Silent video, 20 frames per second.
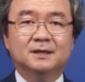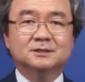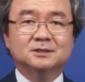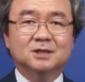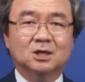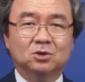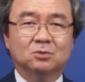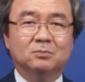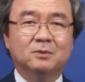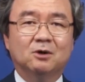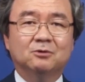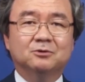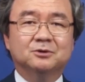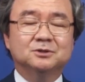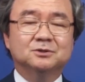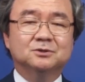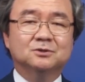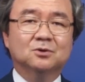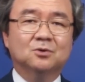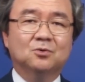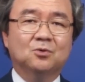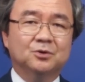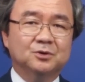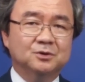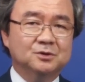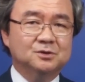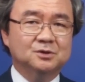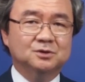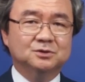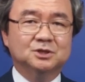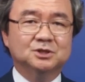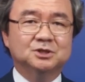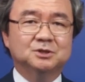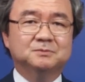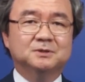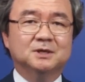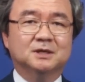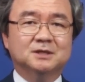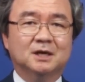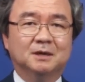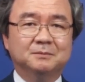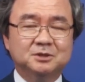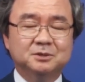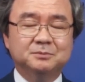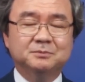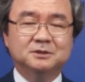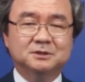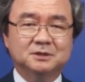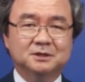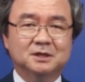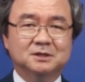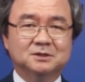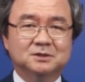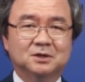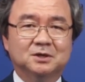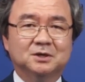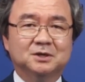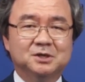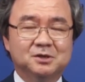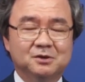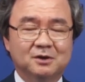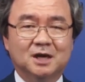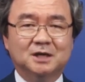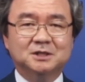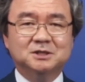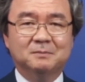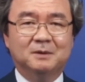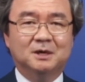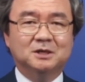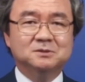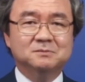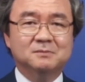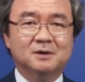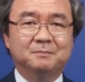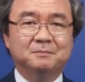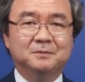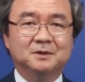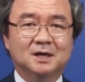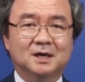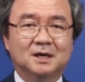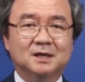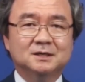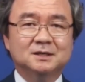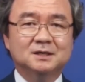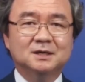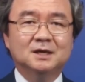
사도 바울은 고린도전서 10장 31절에서 이와 같이 말씀합니다.